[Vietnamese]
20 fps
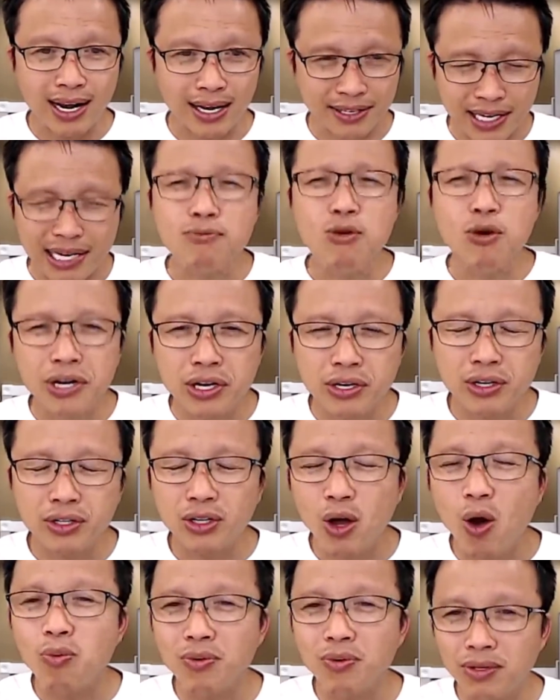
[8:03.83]
chị mua đi nó
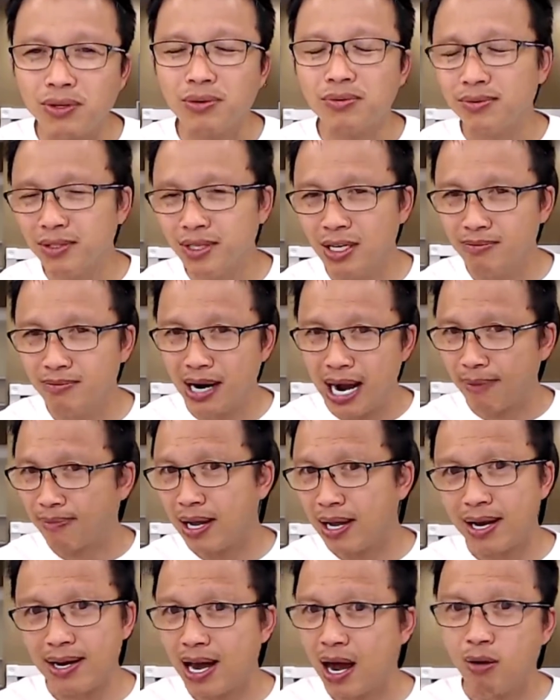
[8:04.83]
tốt nhưng mà em thấy
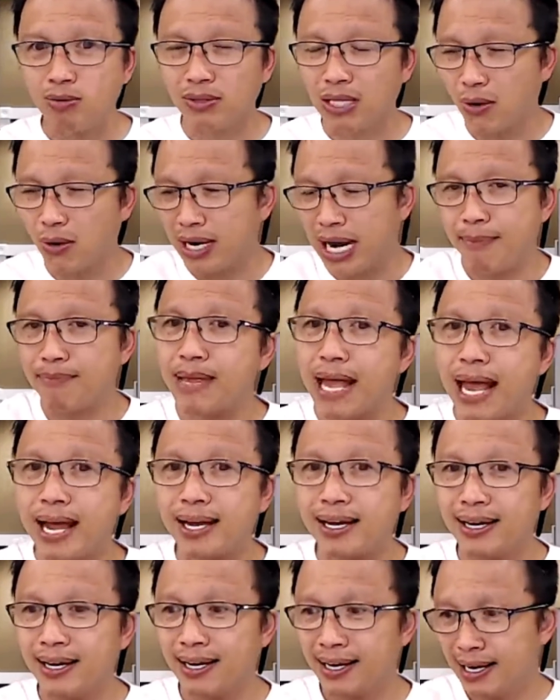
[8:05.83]
là không tao cảm giác
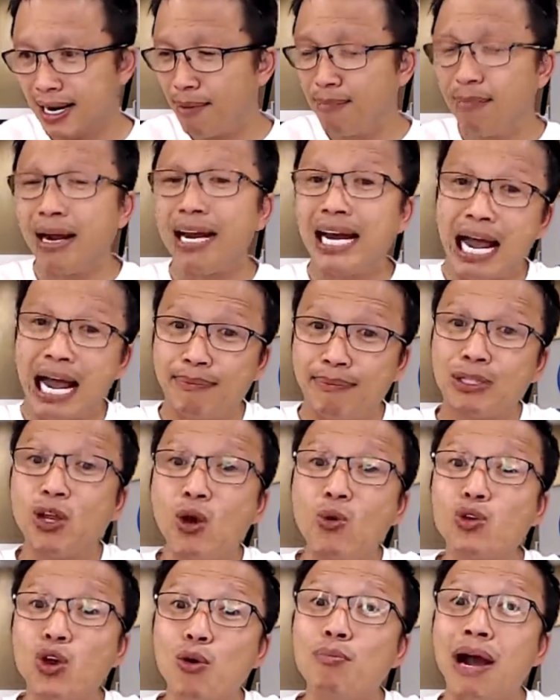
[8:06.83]
là mày làm cái tốt
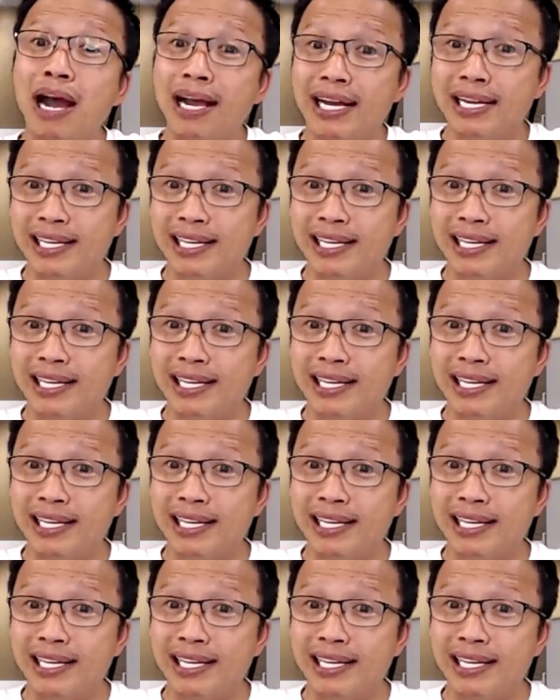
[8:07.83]
cho mày